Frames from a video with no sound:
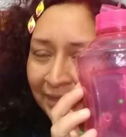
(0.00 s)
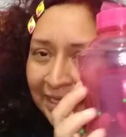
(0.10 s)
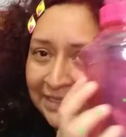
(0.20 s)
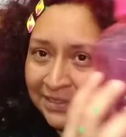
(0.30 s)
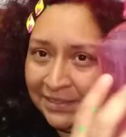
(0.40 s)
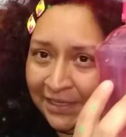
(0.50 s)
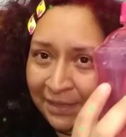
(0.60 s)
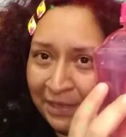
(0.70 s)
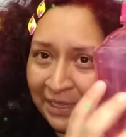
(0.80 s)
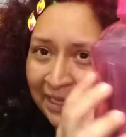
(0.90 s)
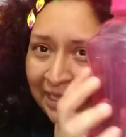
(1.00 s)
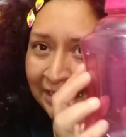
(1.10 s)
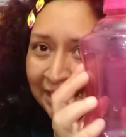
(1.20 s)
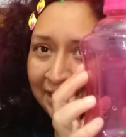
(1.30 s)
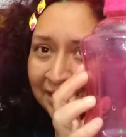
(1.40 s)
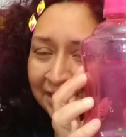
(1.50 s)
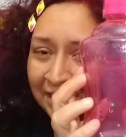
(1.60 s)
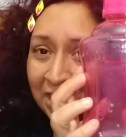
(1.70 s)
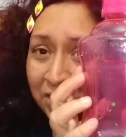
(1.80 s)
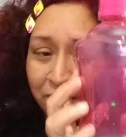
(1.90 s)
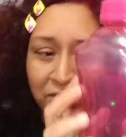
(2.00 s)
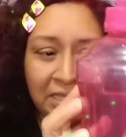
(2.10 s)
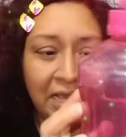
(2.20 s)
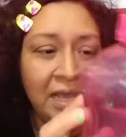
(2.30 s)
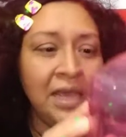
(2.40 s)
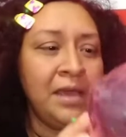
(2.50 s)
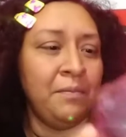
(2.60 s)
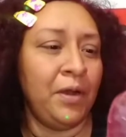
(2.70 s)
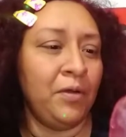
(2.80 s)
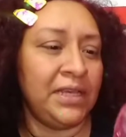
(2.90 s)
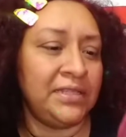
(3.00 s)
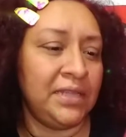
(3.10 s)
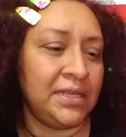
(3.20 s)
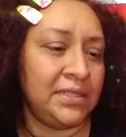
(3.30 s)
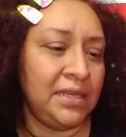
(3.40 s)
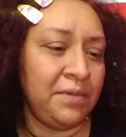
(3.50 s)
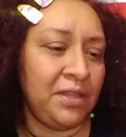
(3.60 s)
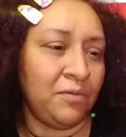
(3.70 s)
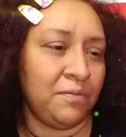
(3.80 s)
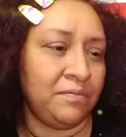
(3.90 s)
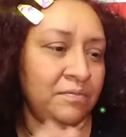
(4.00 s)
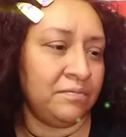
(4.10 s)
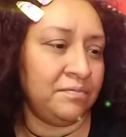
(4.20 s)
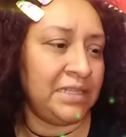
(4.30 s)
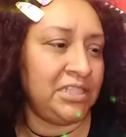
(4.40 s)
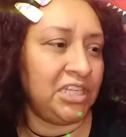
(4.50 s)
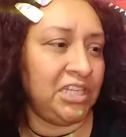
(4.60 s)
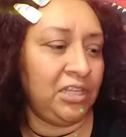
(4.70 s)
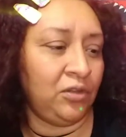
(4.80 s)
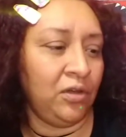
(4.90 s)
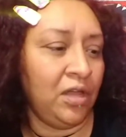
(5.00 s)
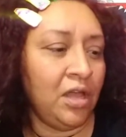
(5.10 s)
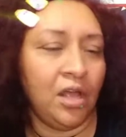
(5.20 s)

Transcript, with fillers: Es este que me encanta, en rosa. Pero aunque esté así medio manchadito.